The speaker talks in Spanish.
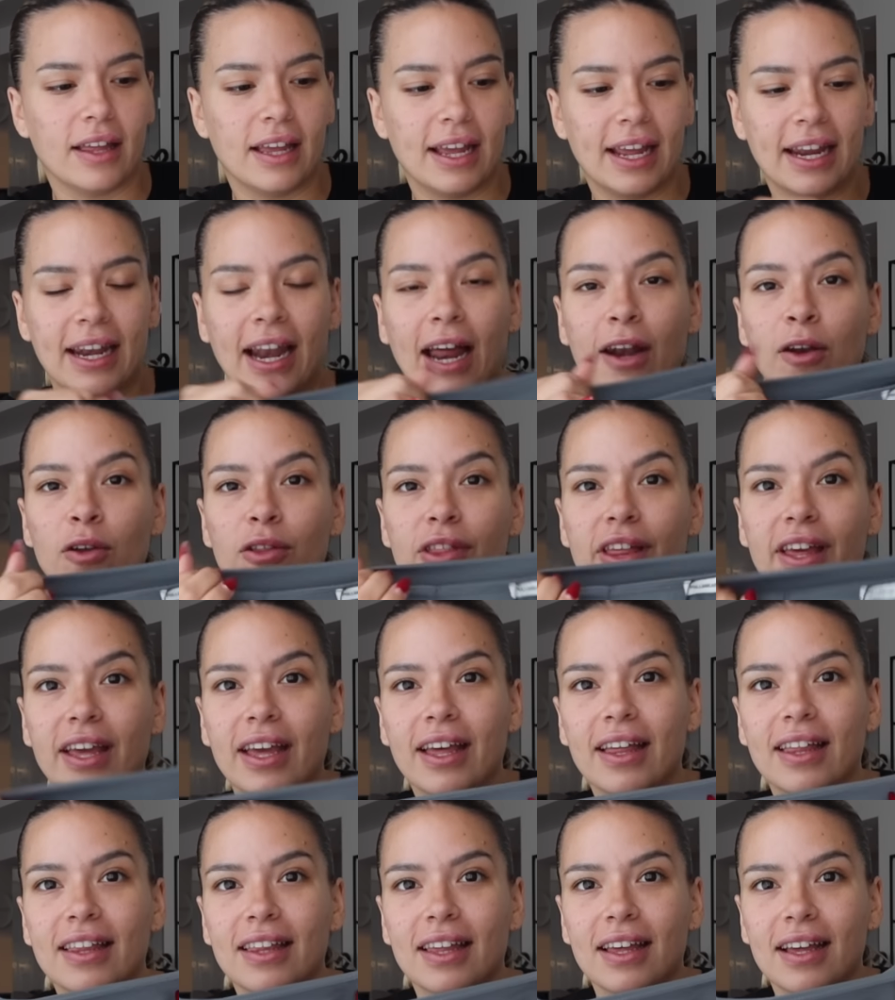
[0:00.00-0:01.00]
enano
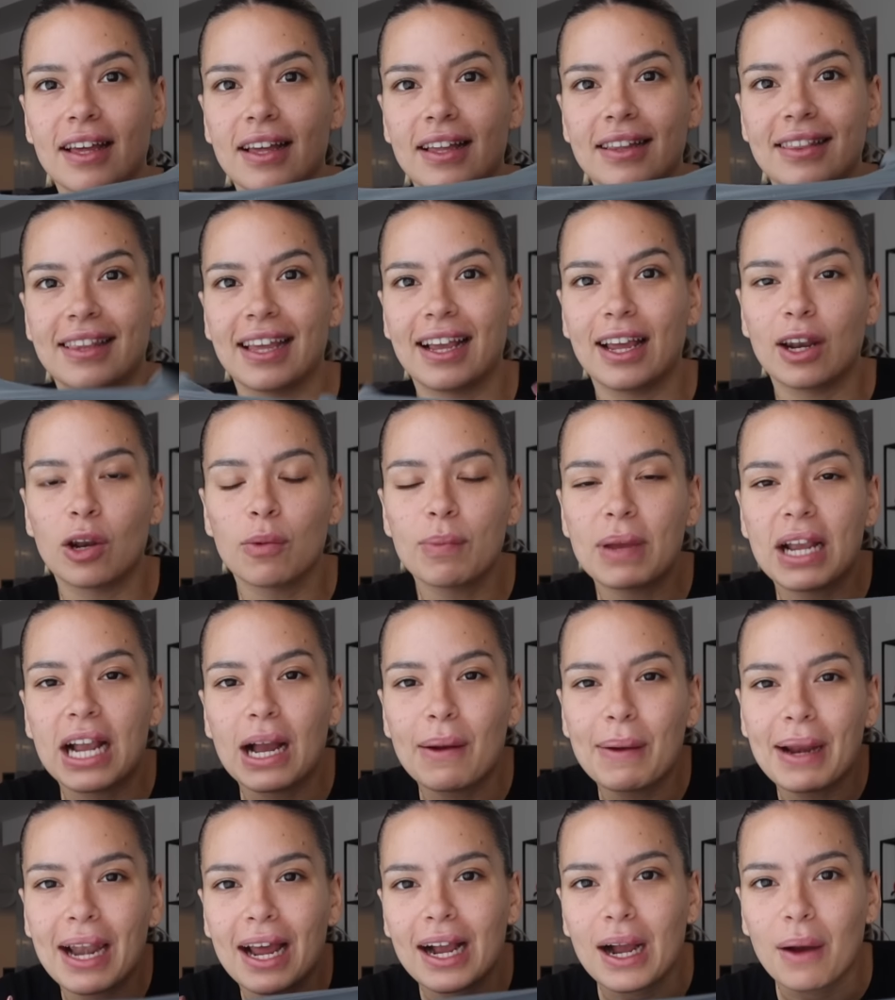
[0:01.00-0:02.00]
de de que no me
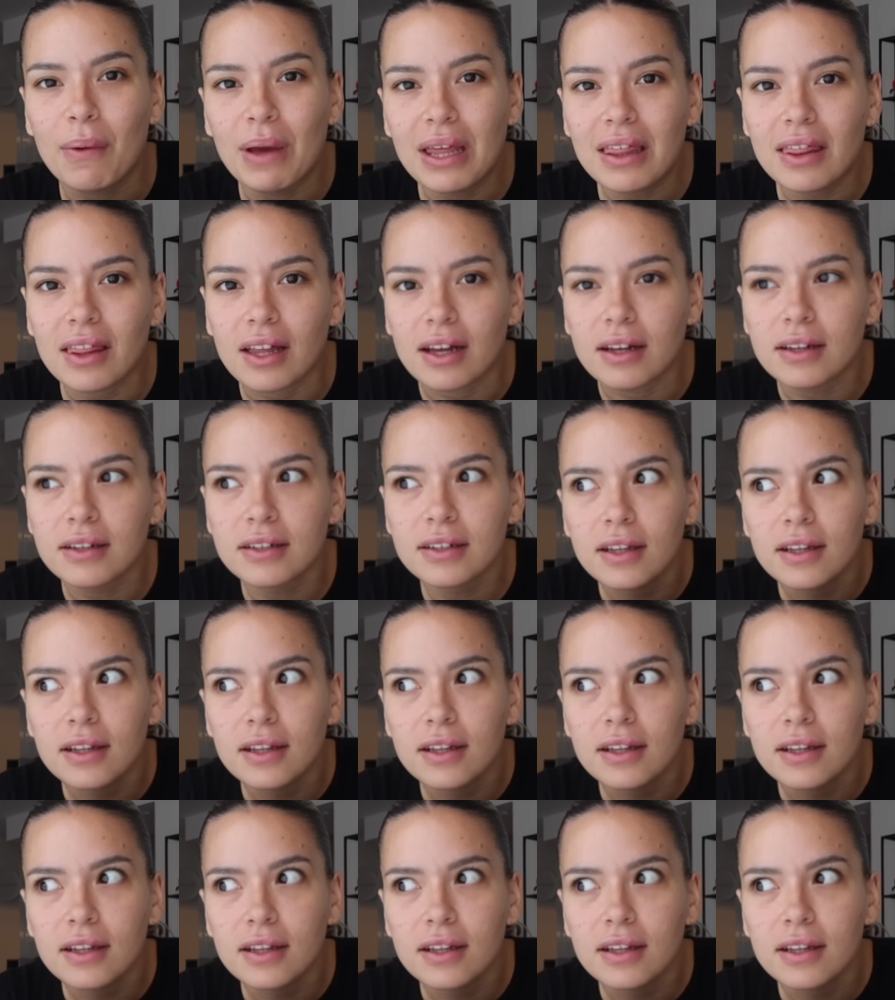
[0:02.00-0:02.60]
cabe la cabeza.